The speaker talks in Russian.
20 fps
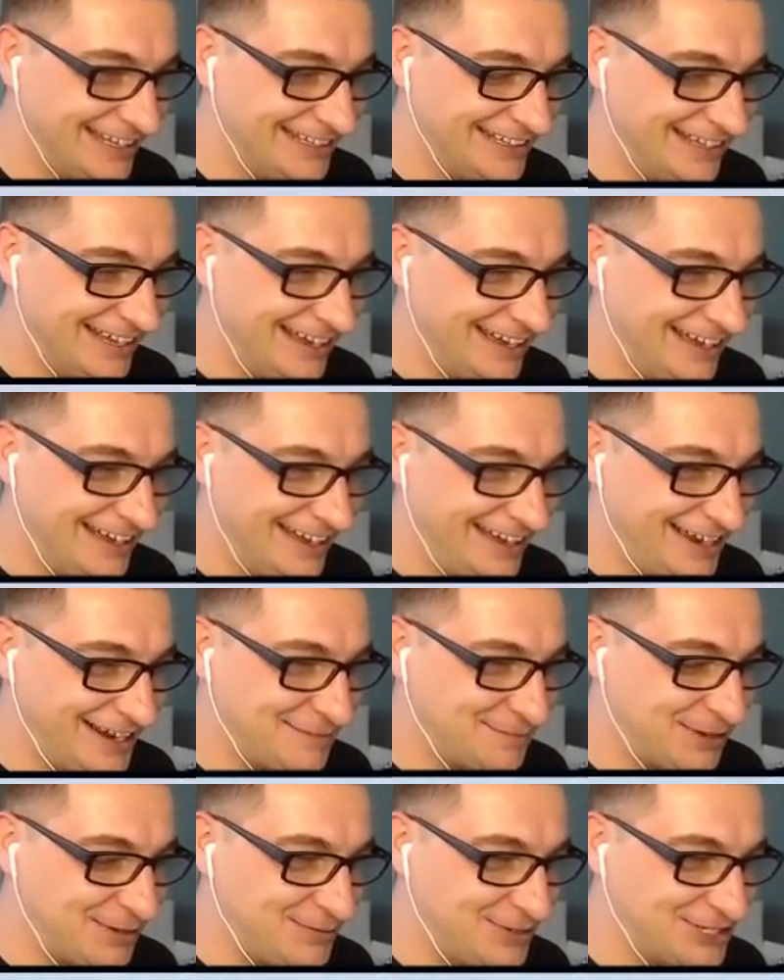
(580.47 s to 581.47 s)
Так,
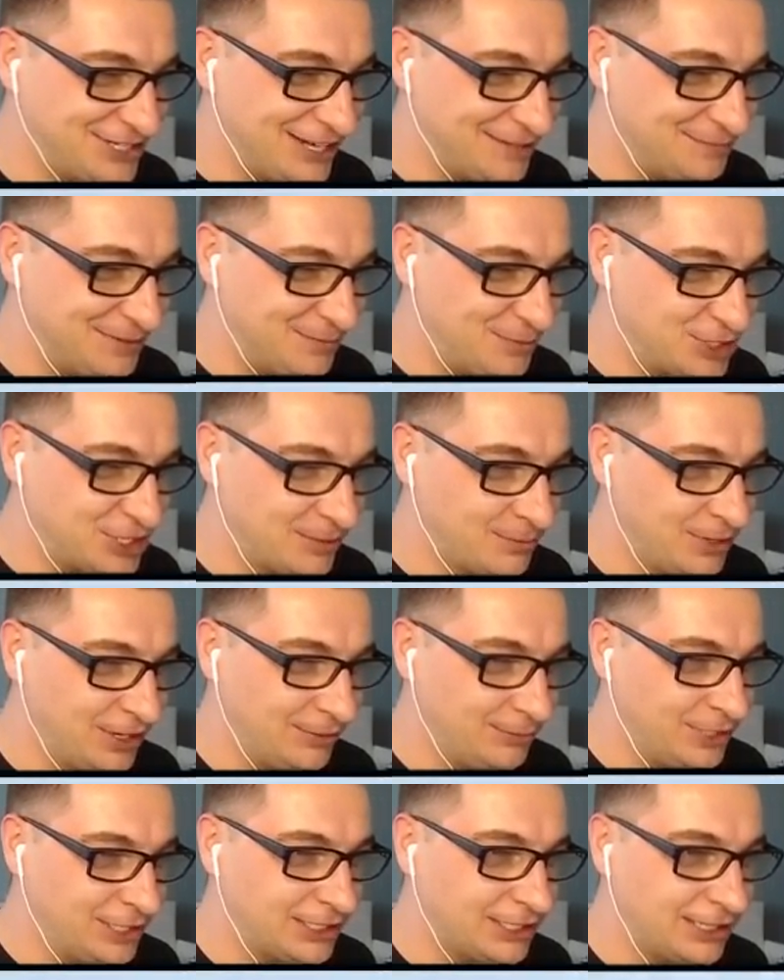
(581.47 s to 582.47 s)
побежал, побежал. Блин,
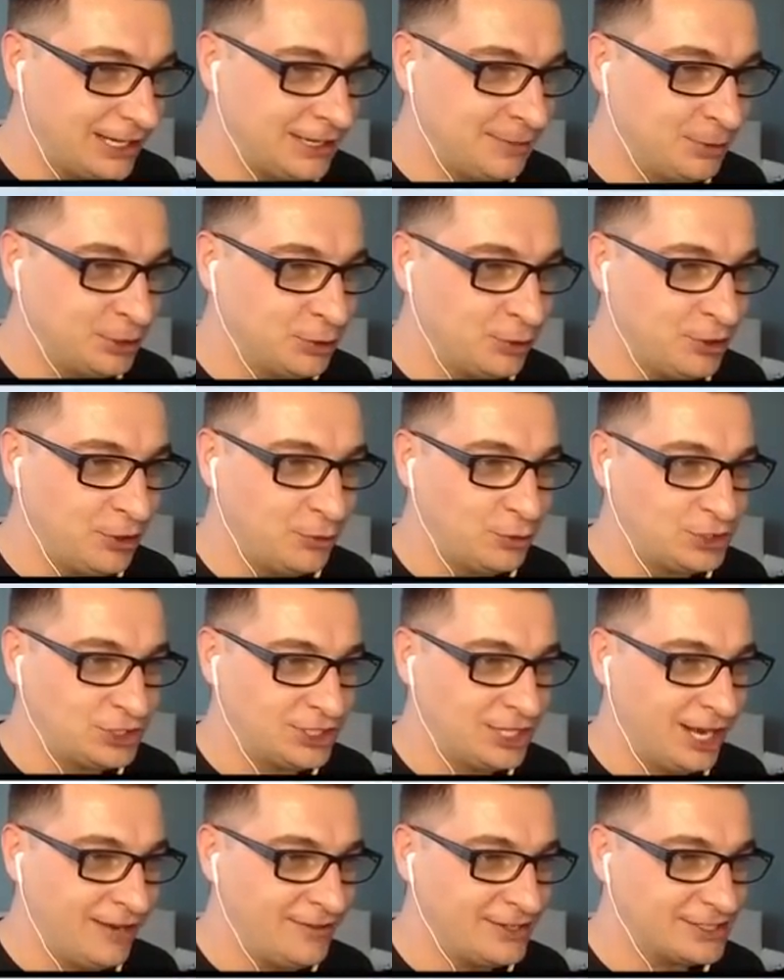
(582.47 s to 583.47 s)
мне этот аниматроник очень
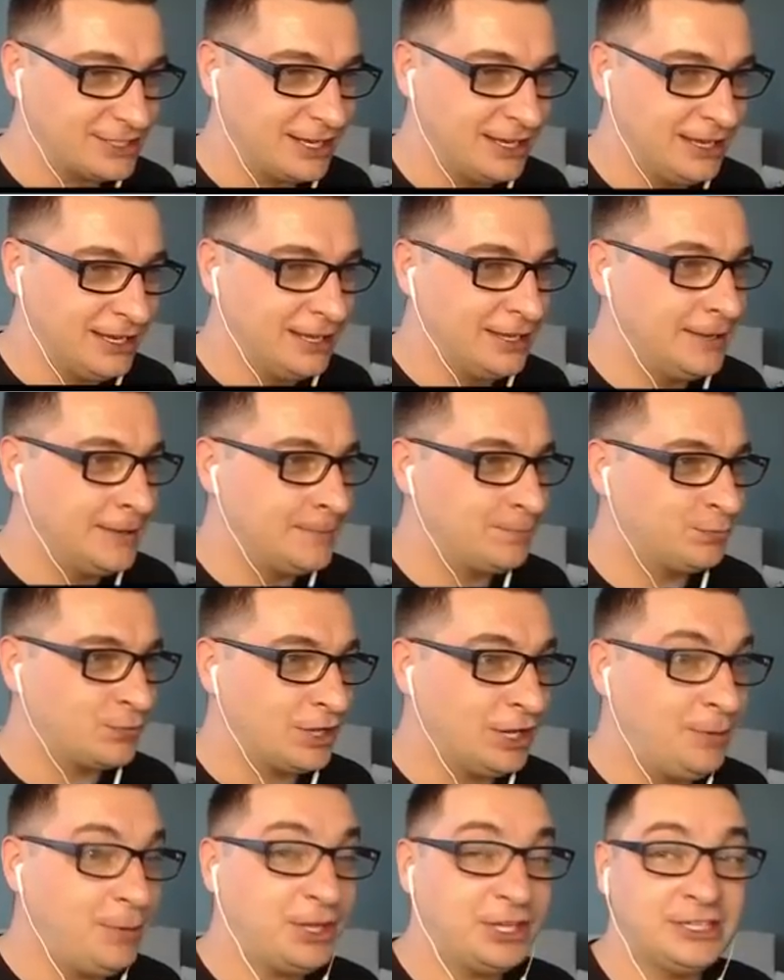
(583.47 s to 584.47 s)
нравится. А
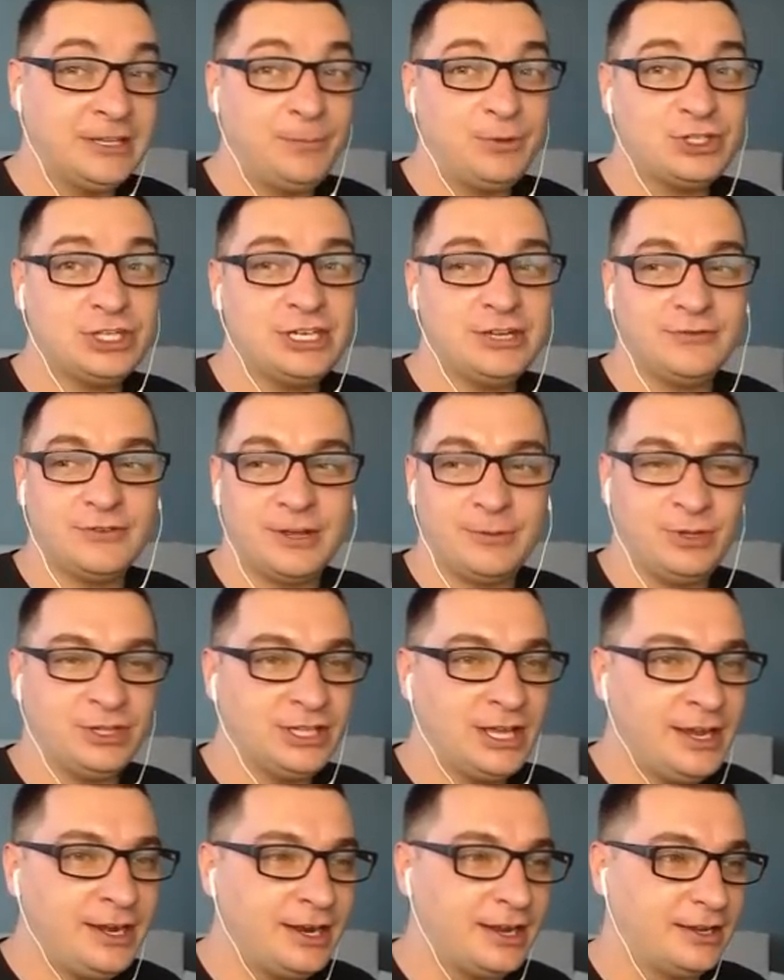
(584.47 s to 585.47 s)
Ребята, напишите в
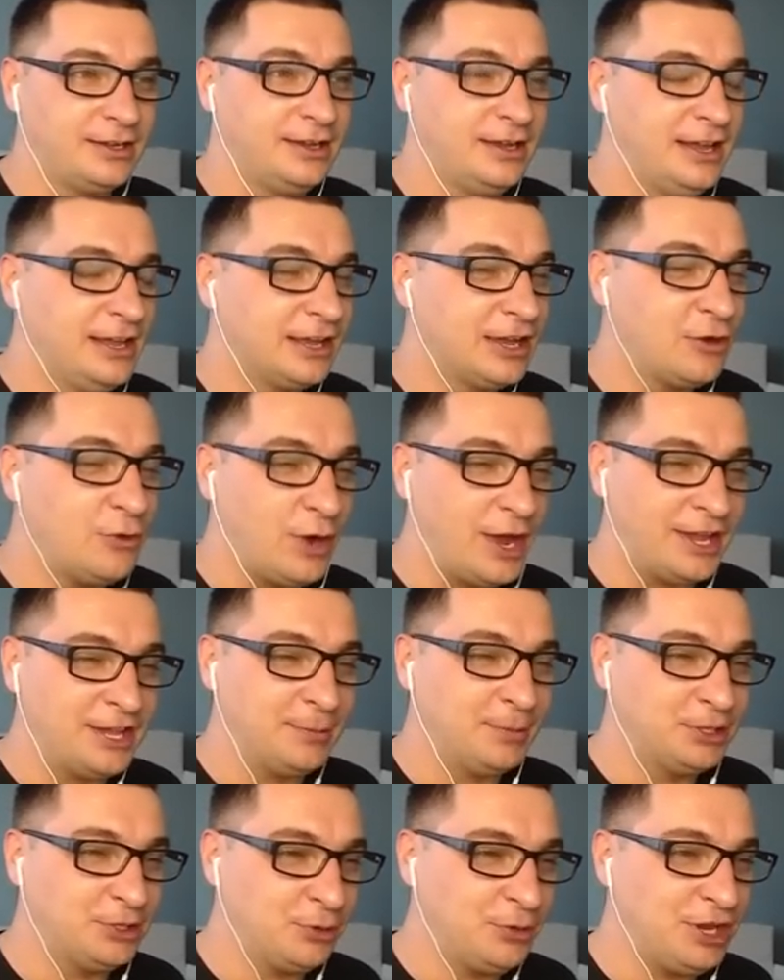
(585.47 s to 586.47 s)
комментариях, какой
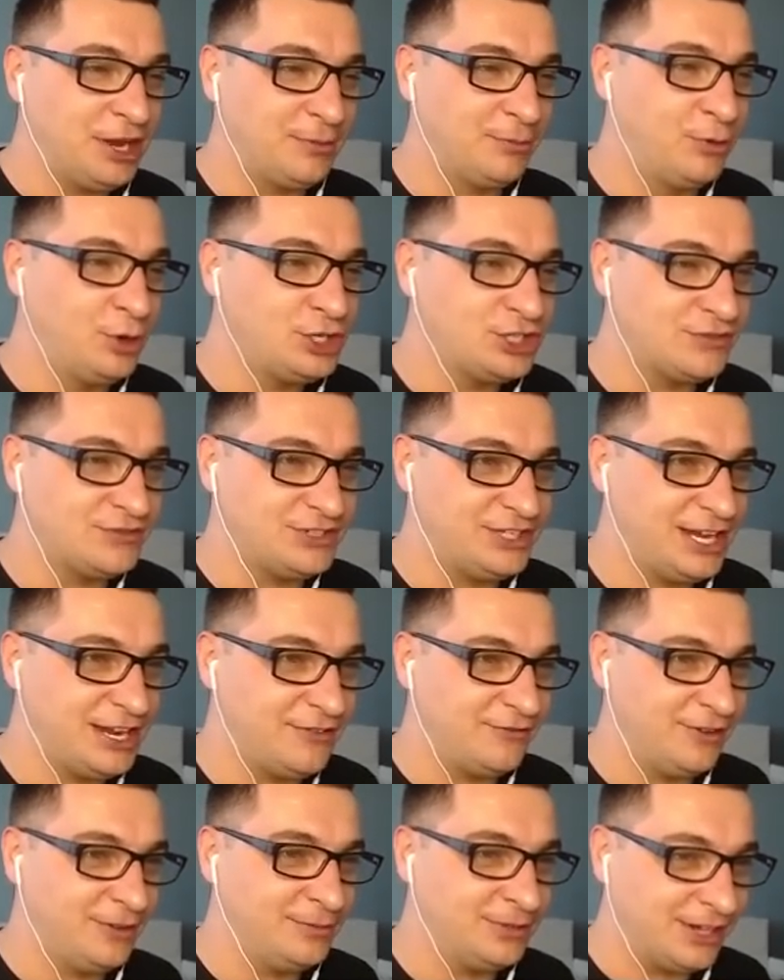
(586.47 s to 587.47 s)
аниматроник больше всех
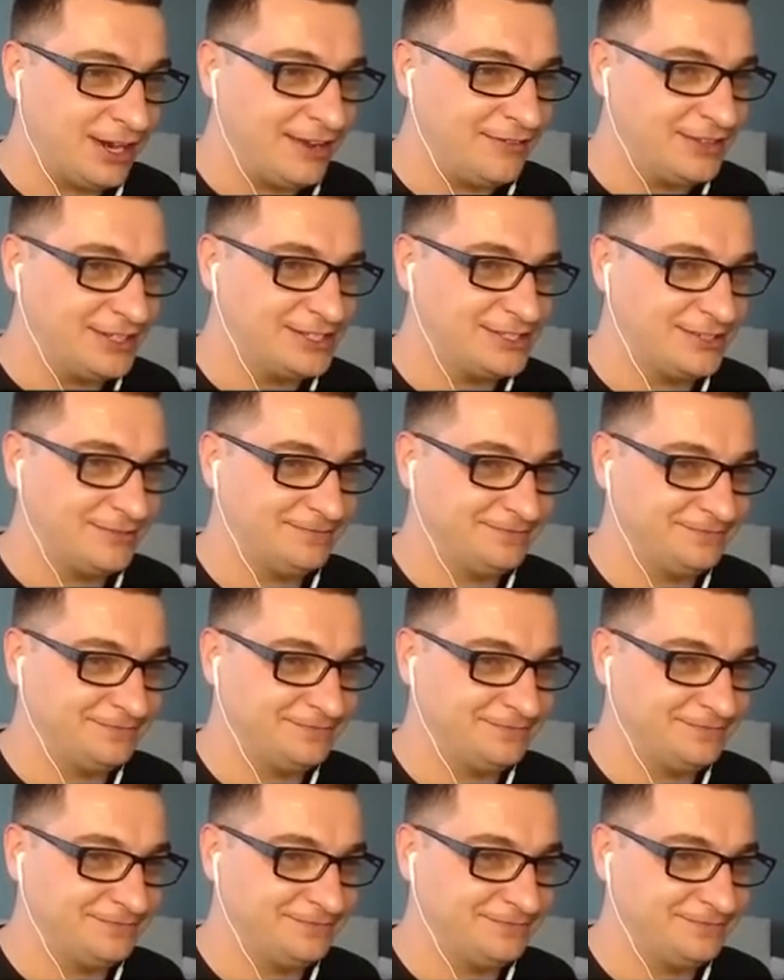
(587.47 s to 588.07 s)
вам нравится.